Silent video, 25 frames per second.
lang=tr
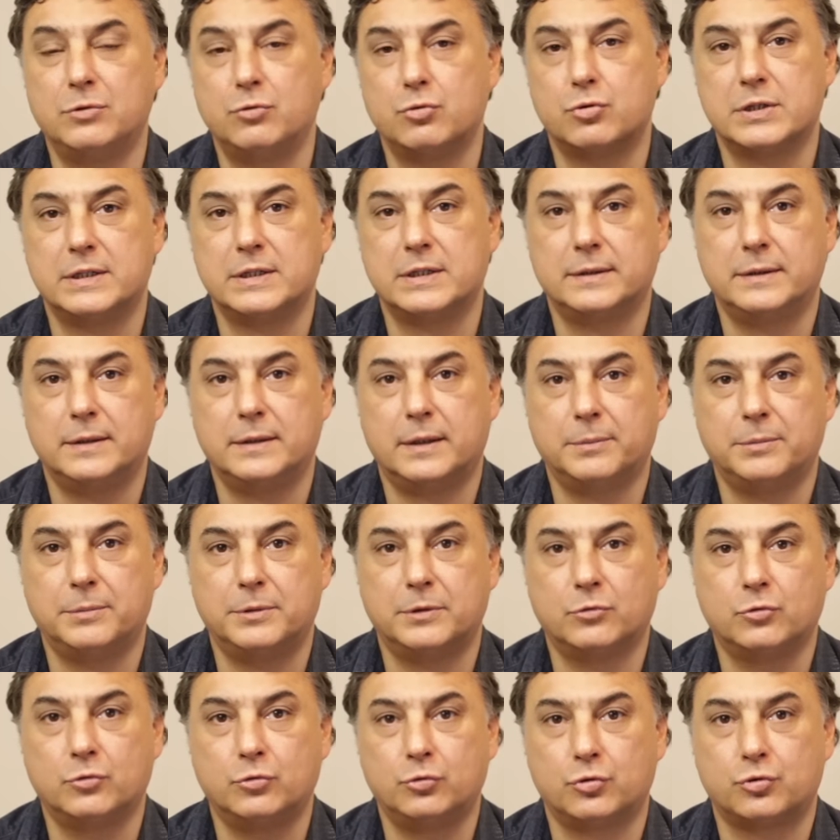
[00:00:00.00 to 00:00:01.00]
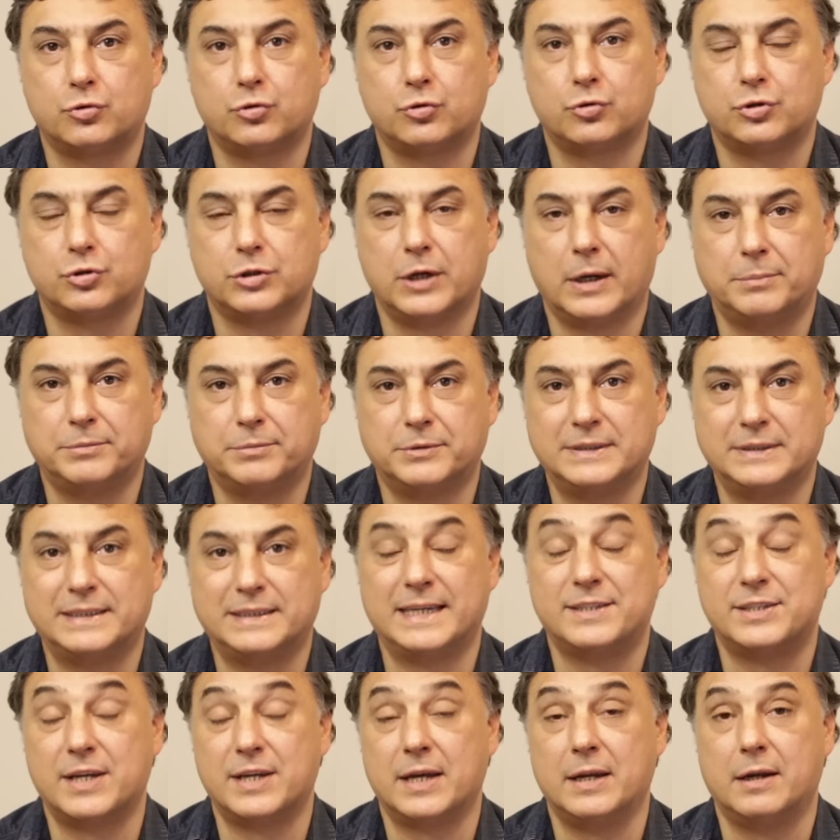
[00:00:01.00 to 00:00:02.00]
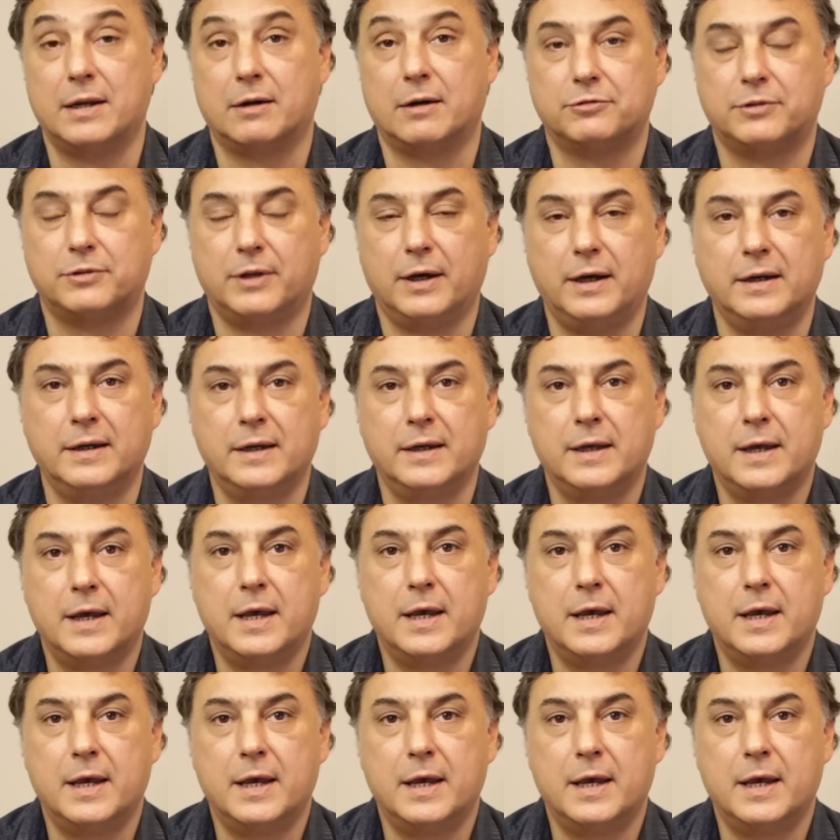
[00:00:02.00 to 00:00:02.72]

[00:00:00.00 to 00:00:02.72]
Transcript: üzerinde bir düşüş yaptı geçen hafta